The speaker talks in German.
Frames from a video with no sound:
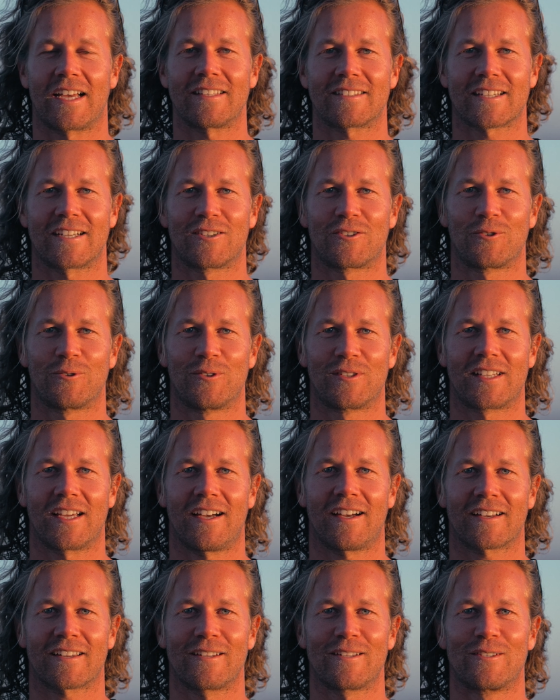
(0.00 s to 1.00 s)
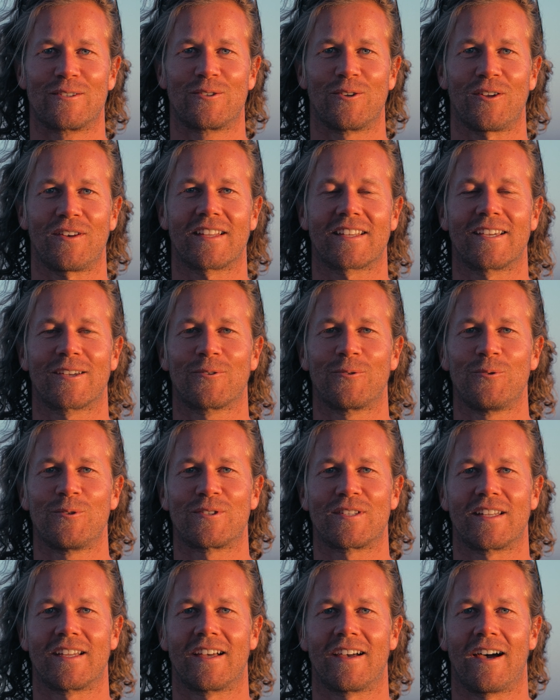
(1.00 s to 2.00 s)
ganz, ganz schönen Tag. Sonnige
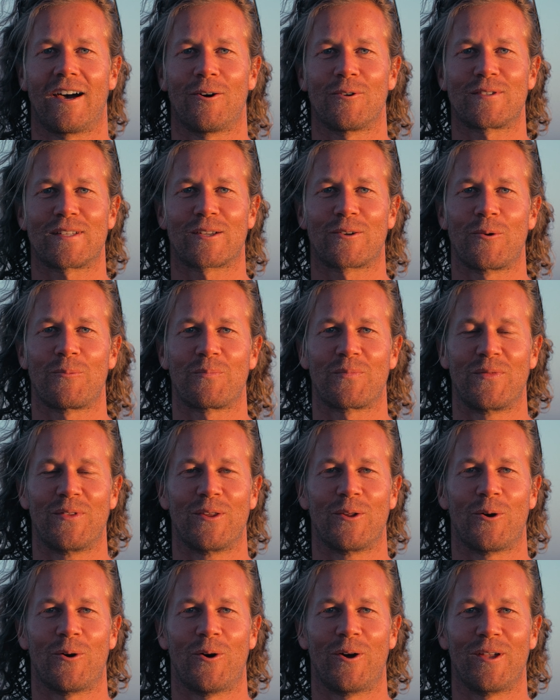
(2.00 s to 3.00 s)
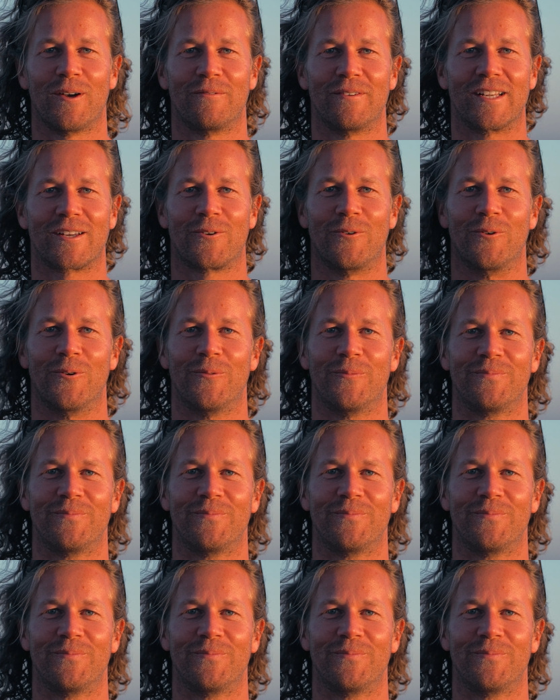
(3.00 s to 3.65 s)
Grüße aus Ägypten, euer Willkommen.